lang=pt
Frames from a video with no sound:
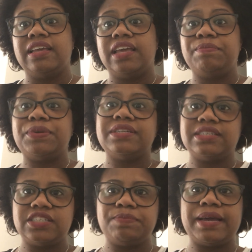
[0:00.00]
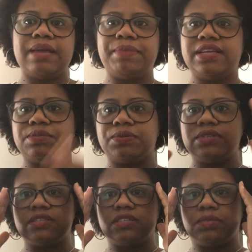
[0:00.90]
É importante a gente parar para
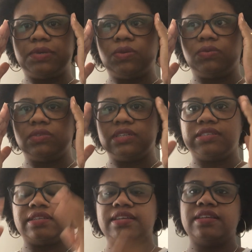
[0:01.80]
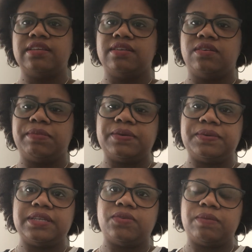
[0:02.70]
responder essas perguntas, né? Uma
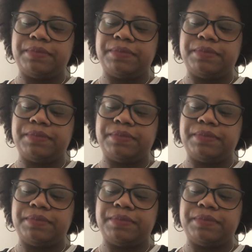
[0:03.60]
coisa que eu